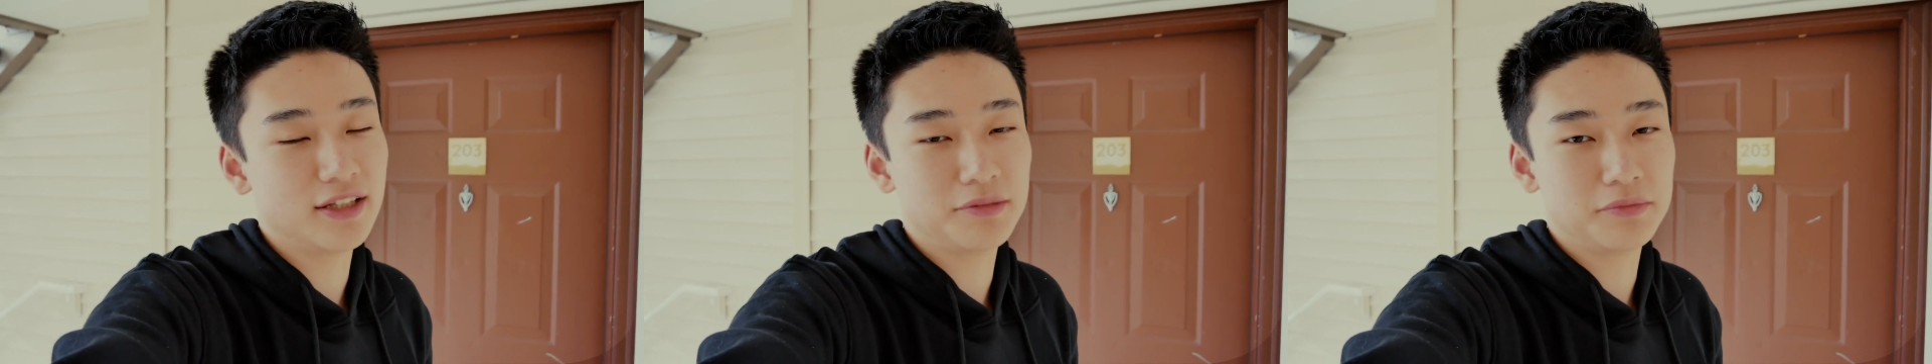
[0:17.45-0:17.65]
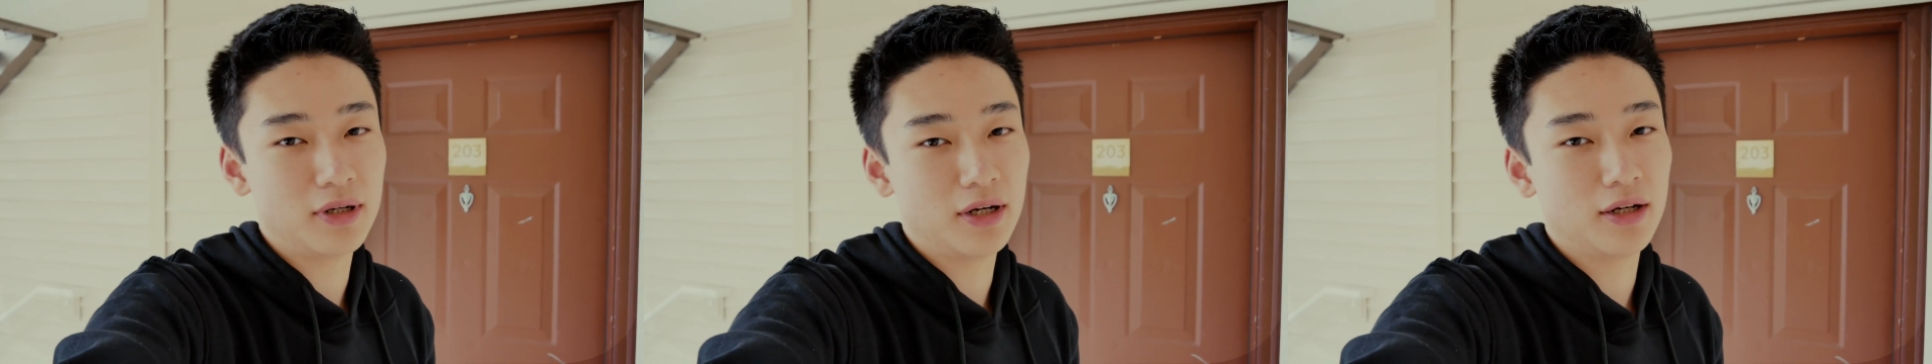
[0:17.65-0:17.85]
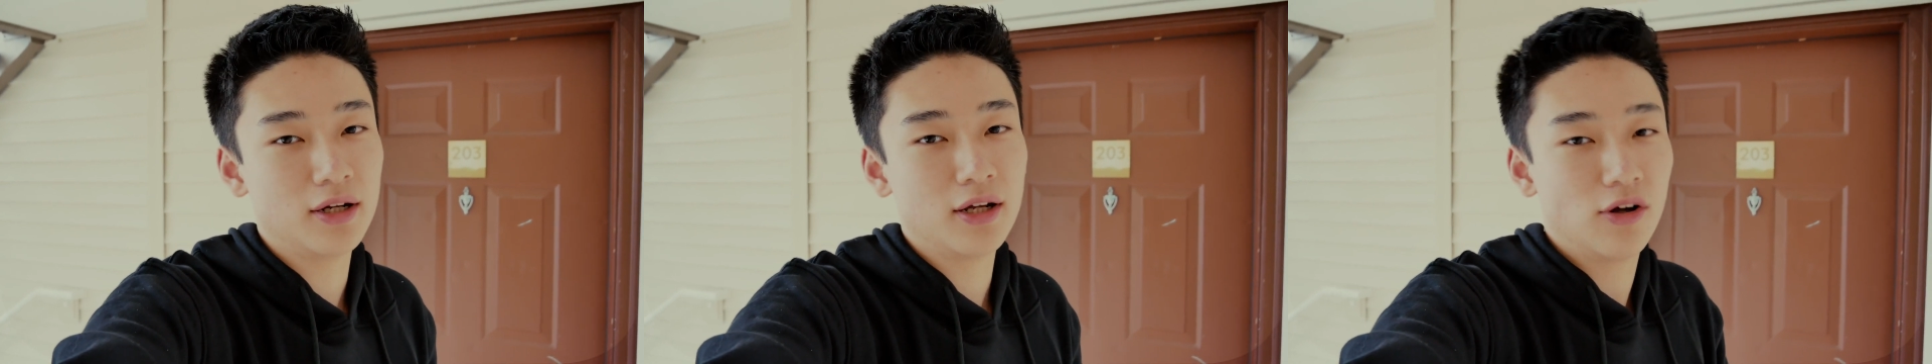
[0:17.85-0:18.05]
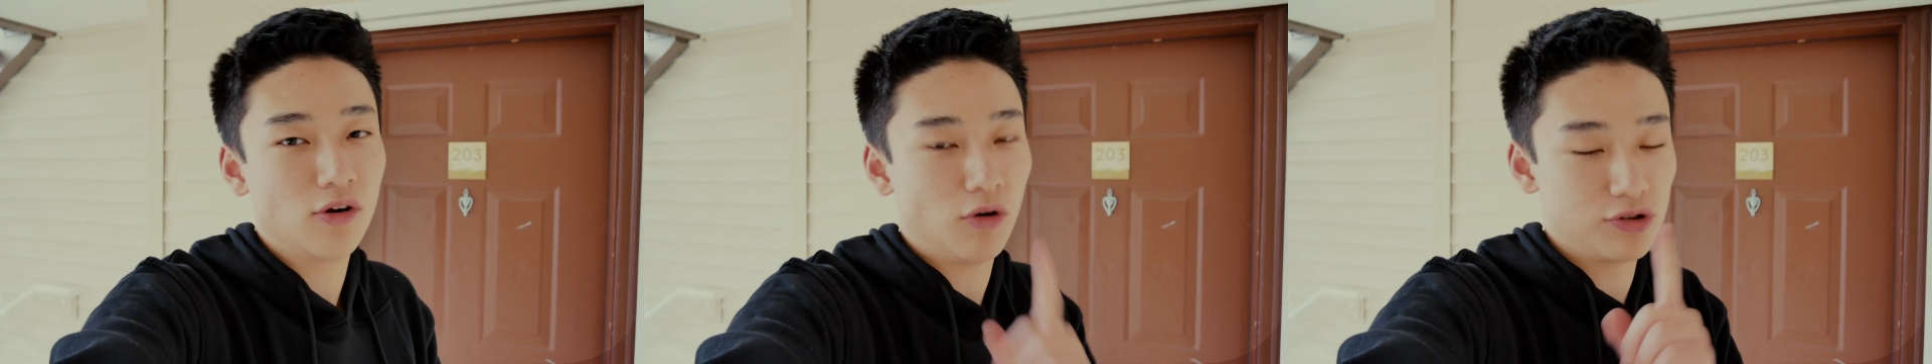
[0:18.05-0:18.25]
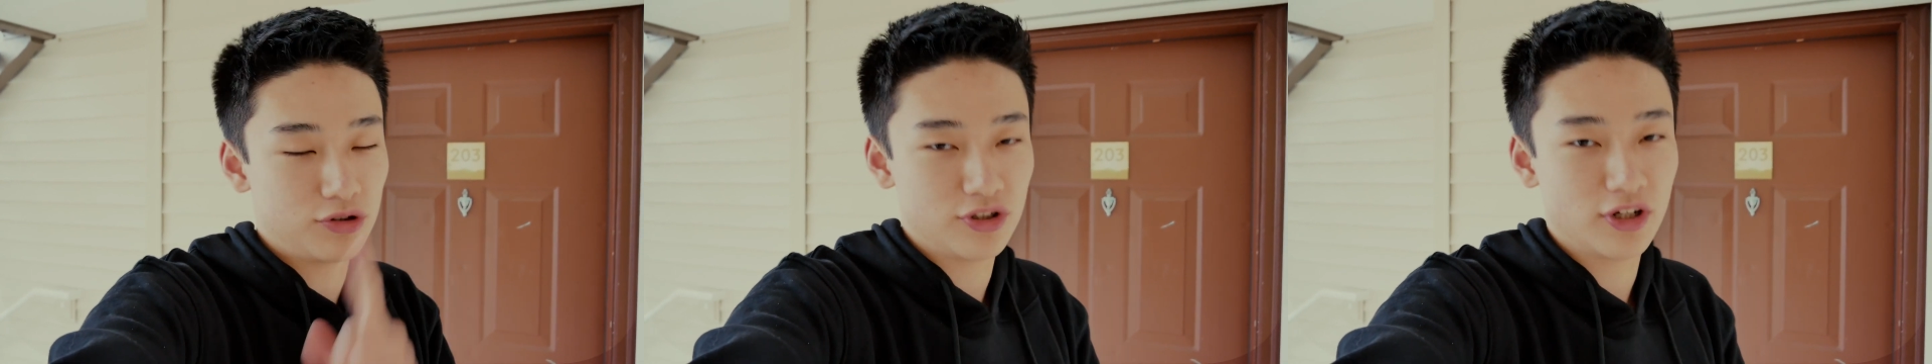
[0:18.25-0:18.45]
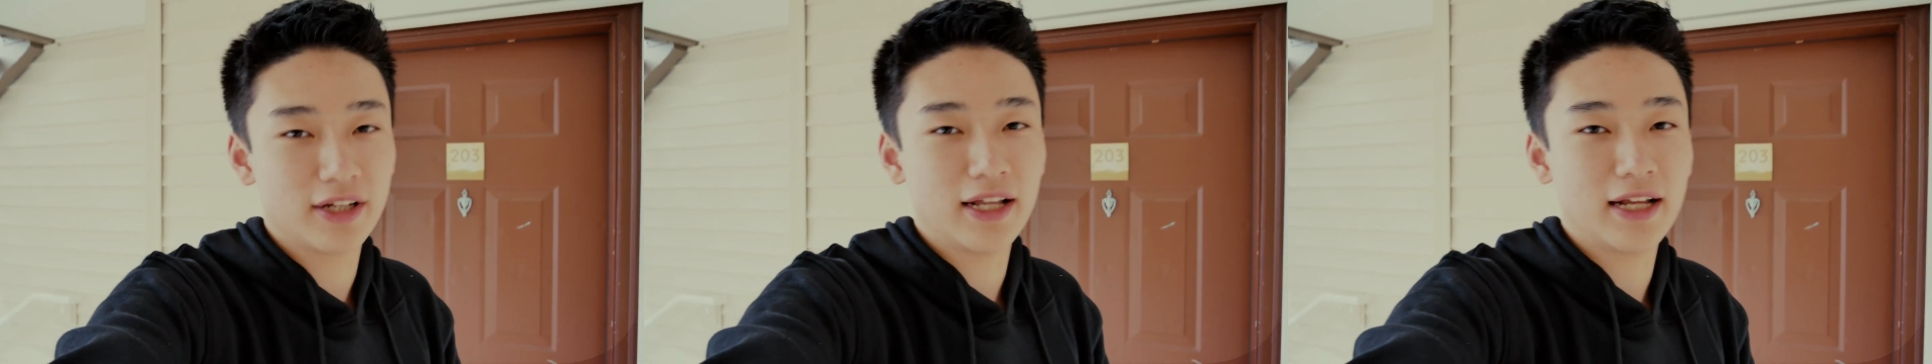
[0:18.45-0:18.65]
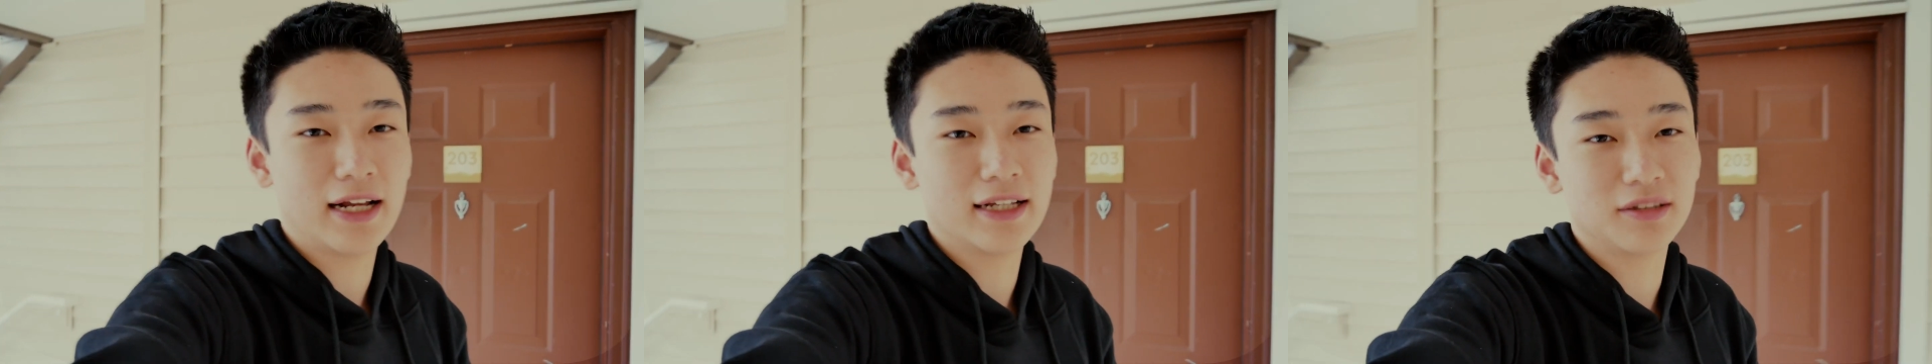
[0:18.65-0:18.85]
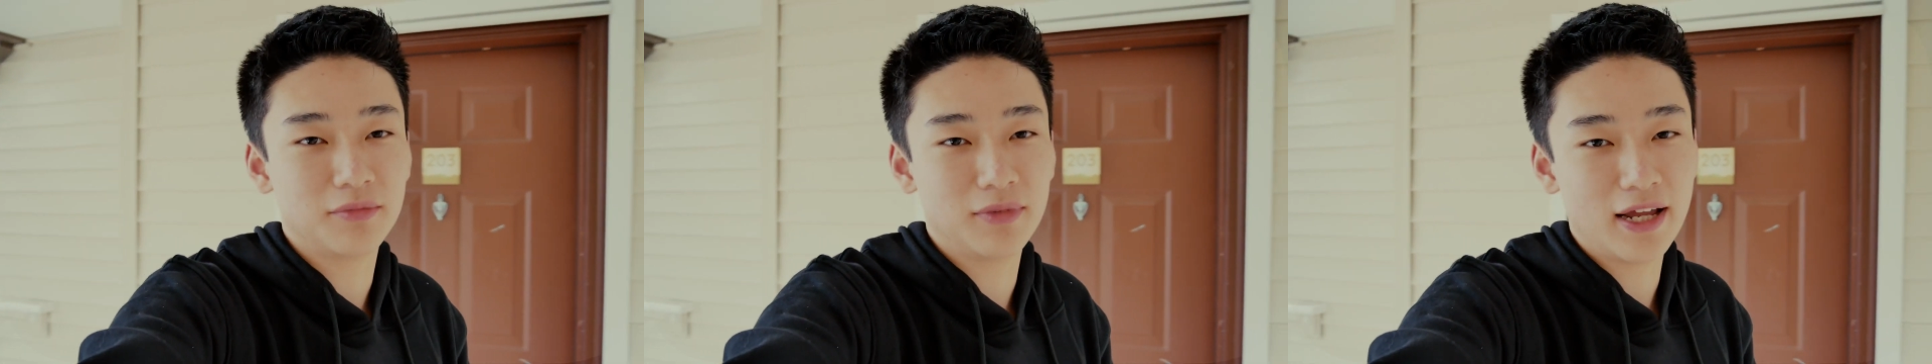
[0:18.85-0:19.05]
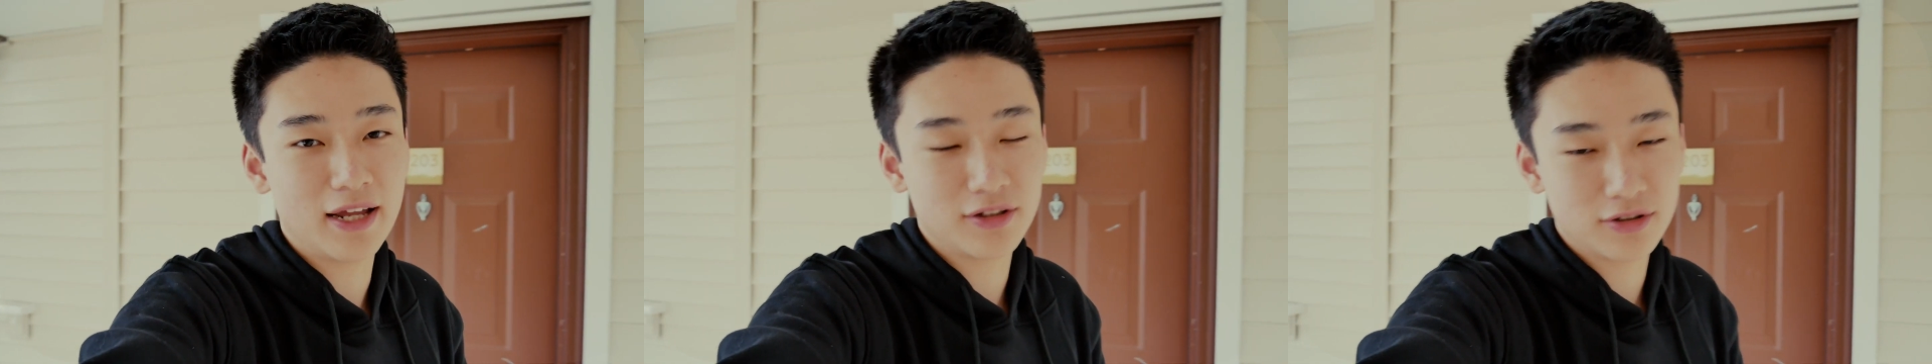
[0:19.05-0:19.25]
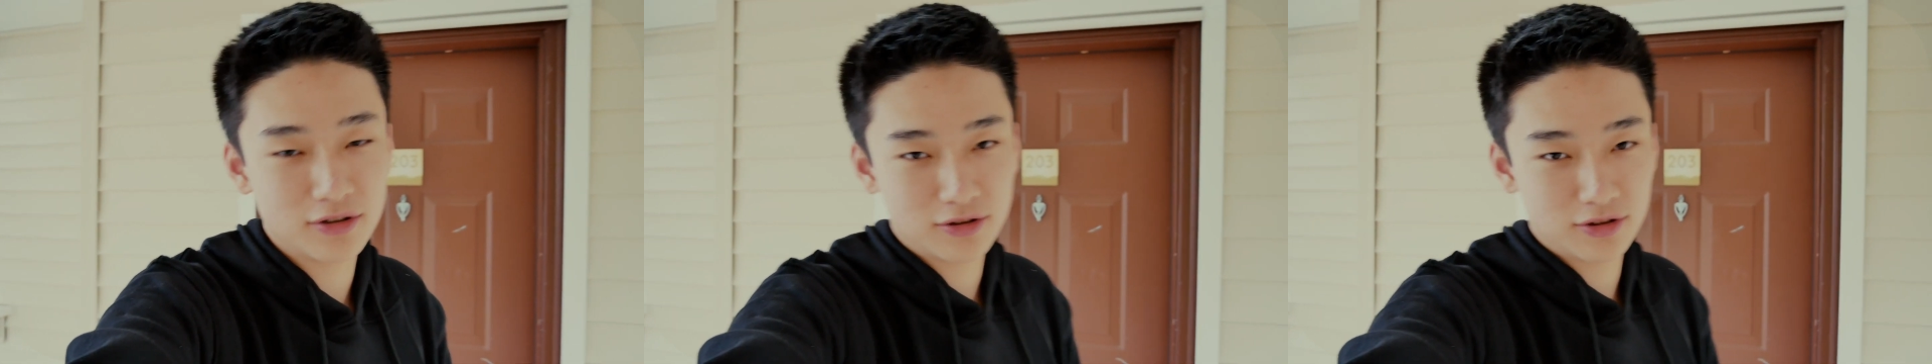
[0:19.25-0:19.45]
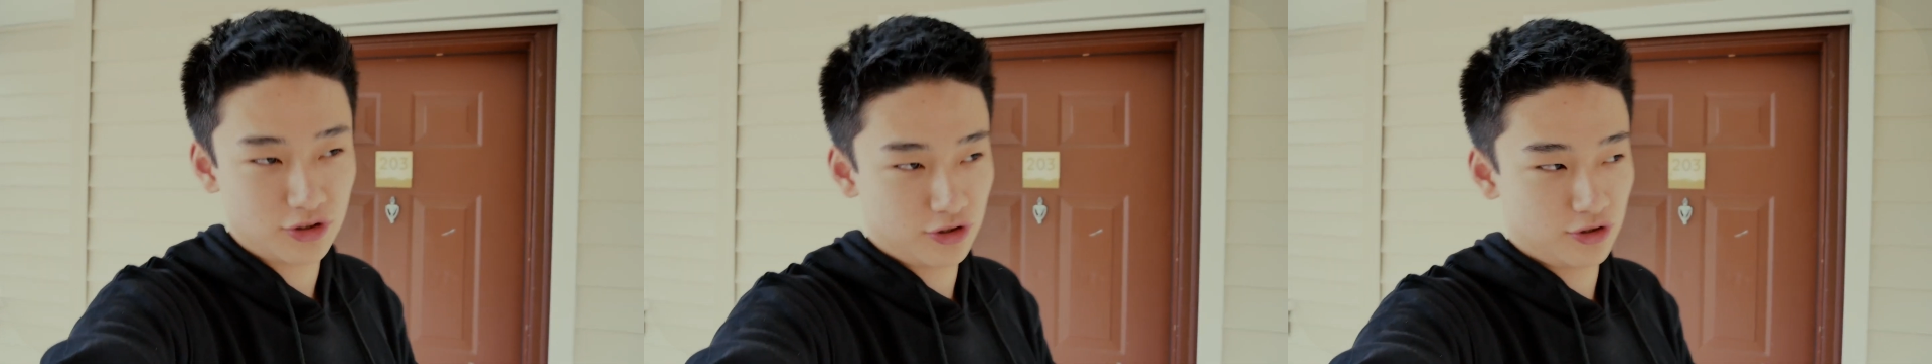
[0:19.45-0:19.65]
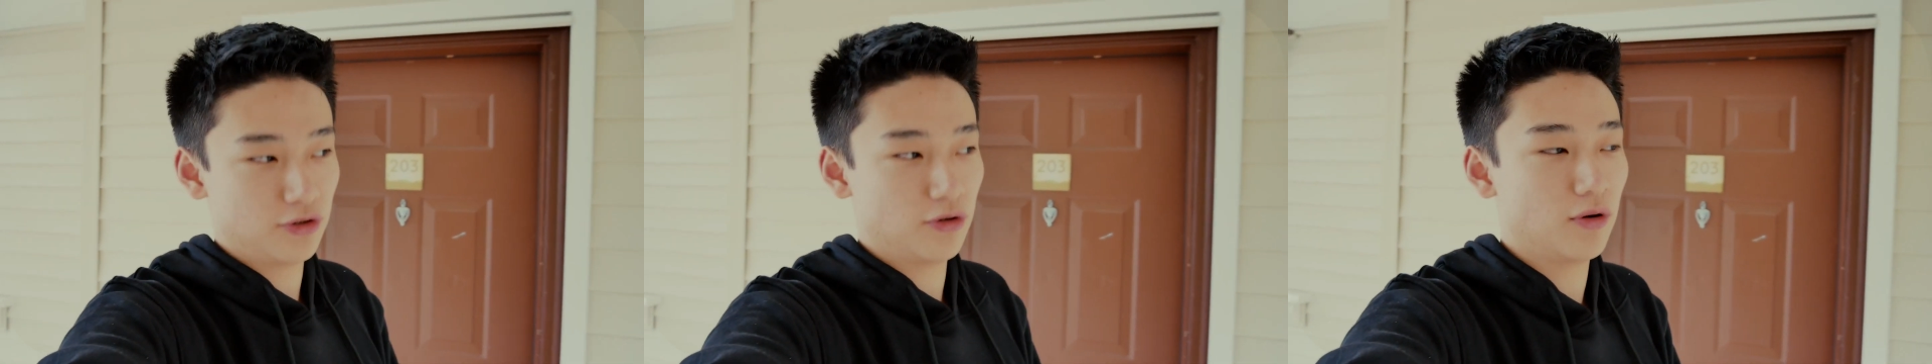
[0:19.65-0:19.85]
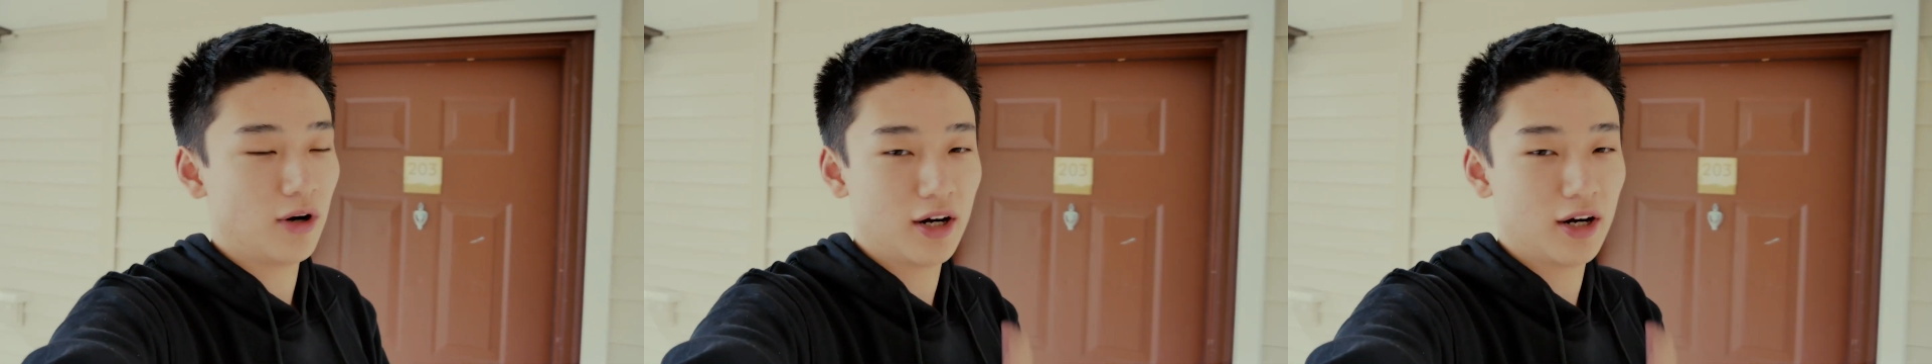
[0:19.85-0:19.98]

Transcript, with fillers: 那么我就教给大家怎么来使用，